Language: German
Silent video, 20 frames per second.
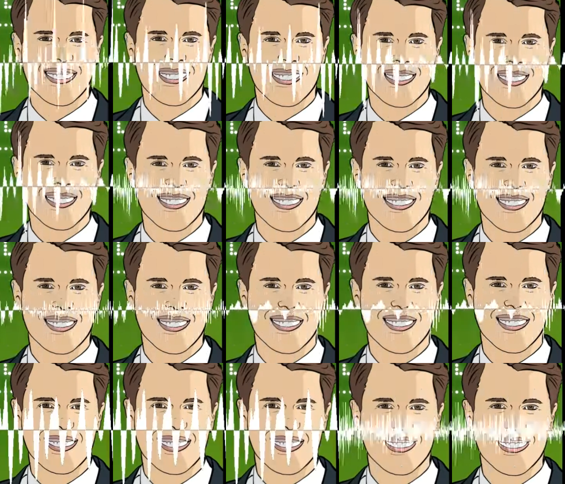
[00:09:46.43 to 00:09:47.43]
oder krieg
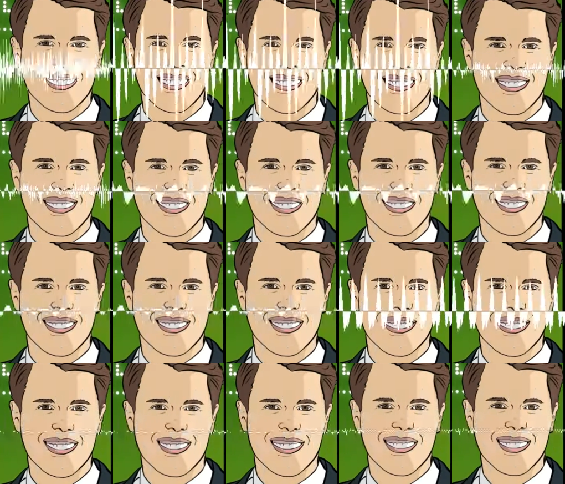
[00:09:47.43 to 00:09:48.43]
halt günstiger
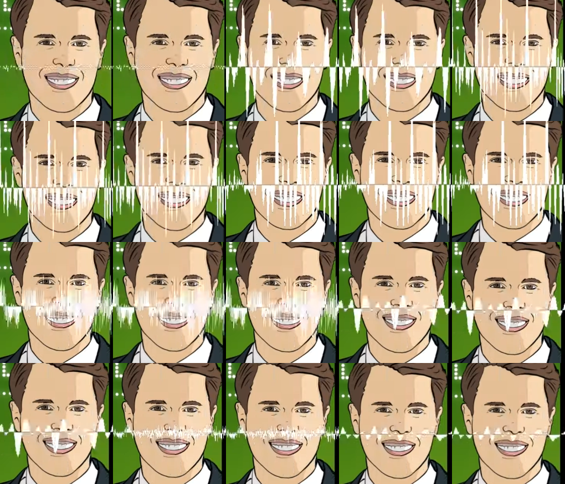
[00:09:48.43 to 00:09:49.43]
Kredite oder was habe ich
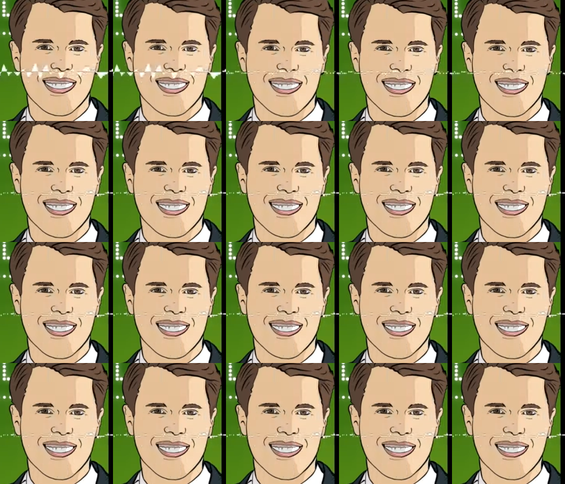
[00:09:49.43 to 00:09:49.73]
denn davon?